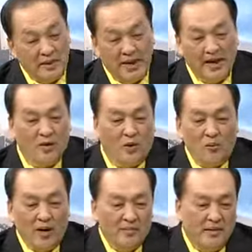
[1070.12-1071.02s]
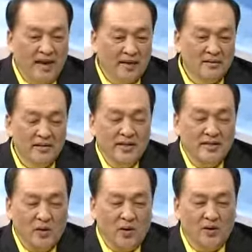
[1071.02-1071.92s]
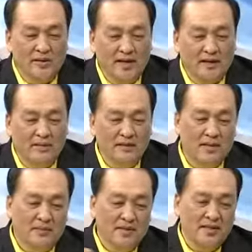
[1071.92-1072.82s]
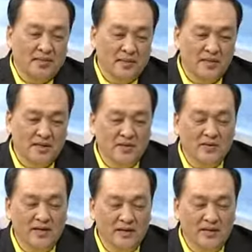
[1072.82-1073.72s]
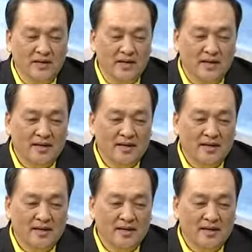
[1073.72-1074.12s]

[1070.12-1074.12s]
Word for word: มีการออกแบบมีการริงต่ออย่างอย่างพัทยาเป็นเมืองท่องเที่ยวเนี่ย